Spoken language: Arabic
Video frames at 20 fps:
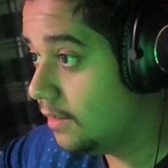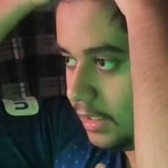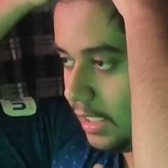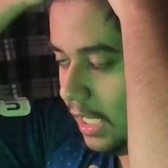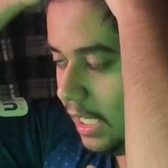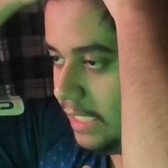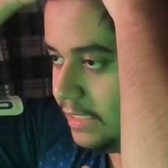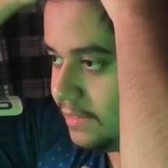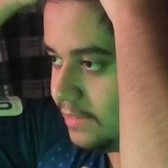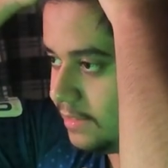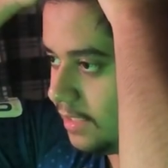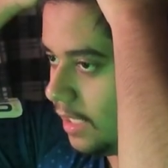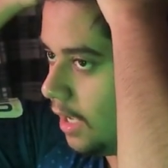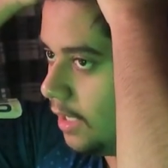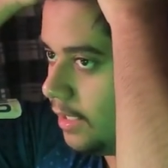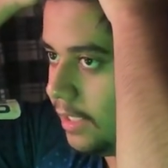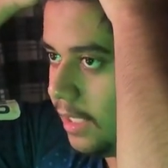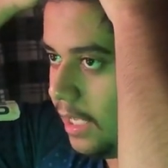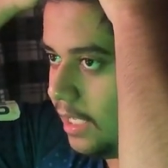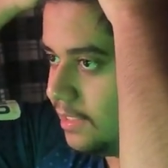يا
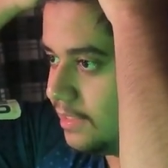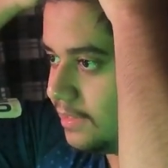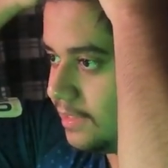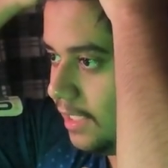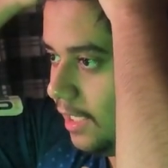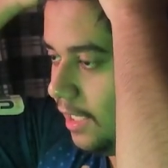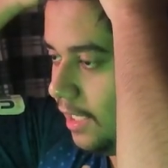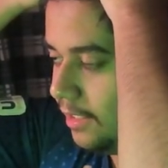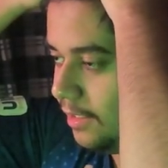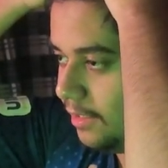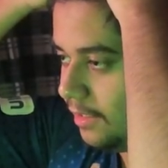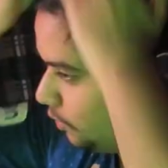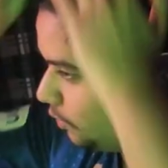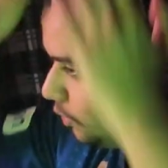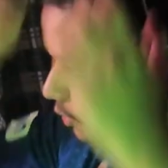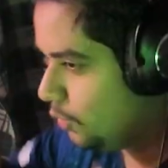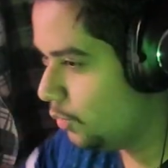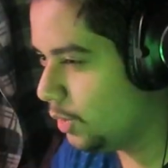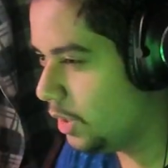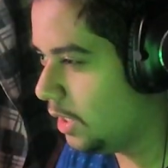حسان يا حسان
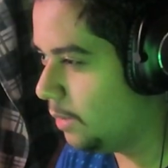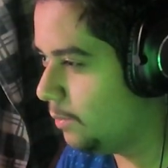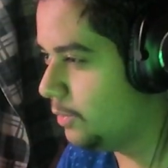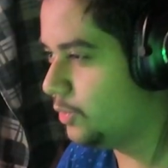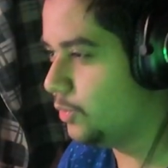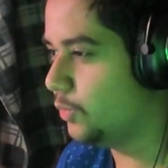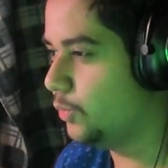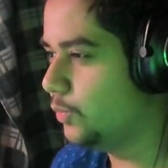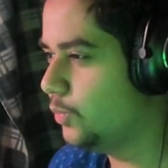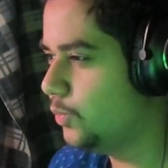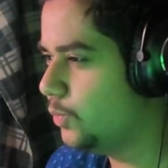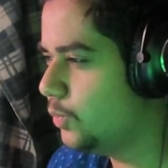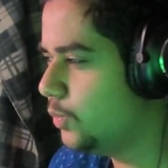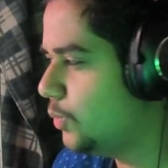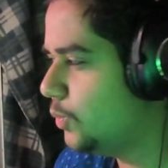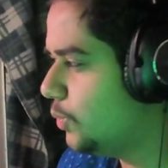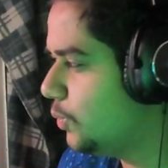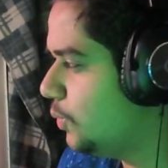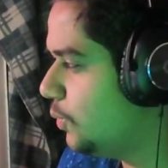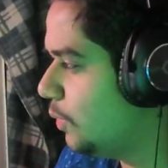اوه يا مترو
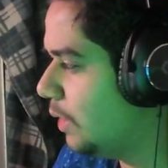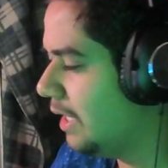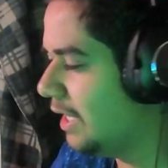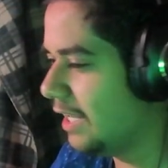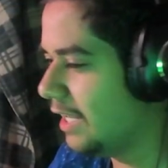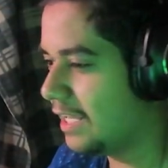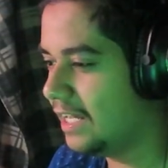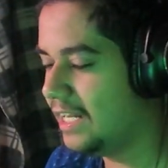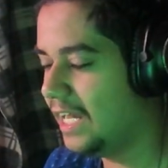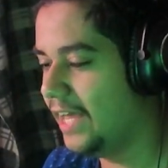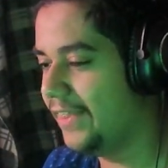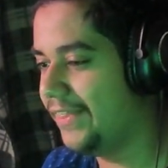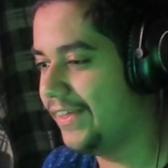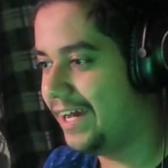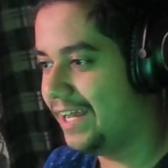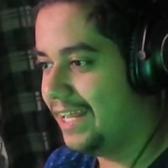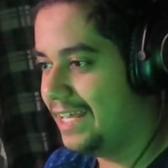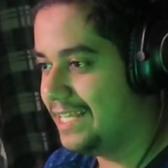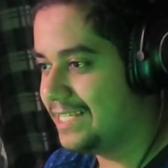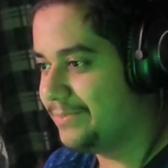اوه والله كان هذا
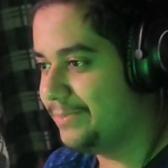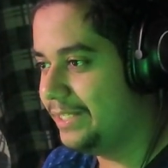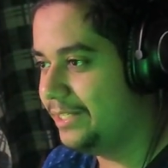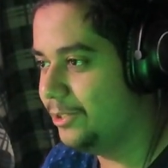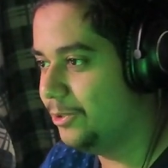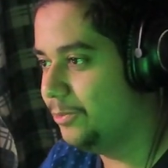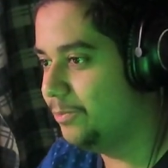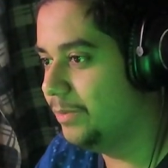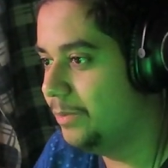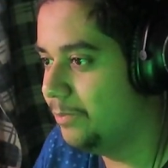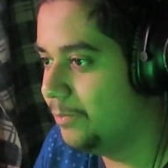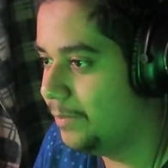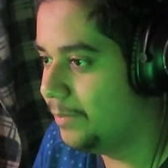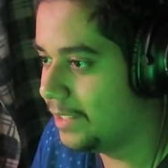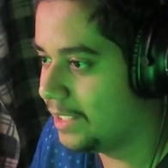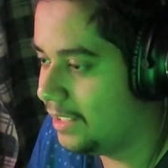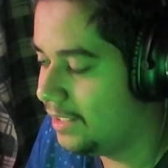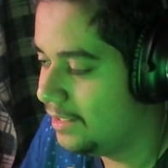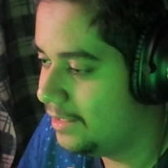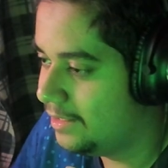خلاص بينهي ام
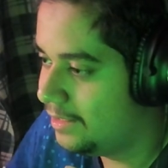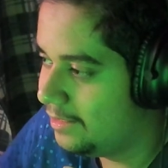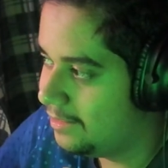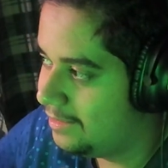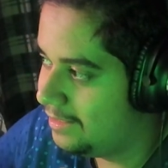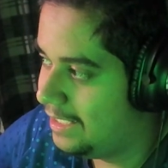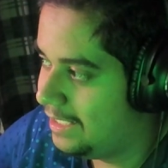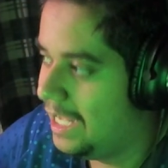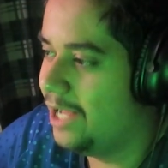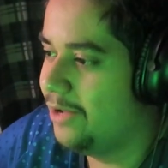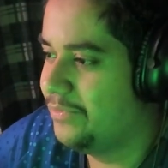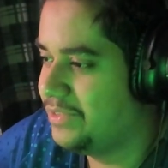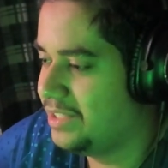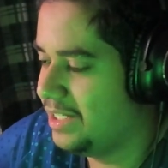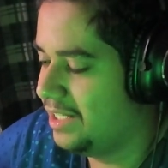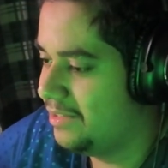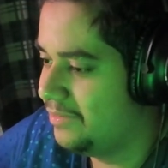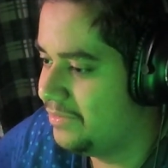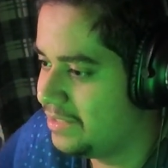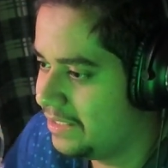المباراه اه اوف
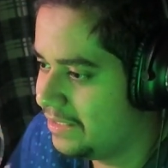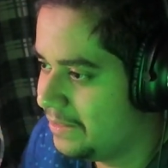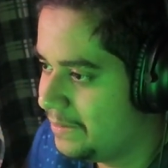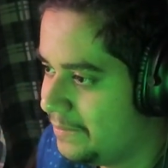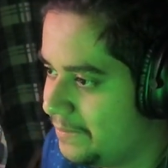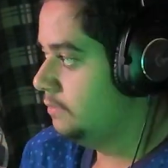سايد اوف سايد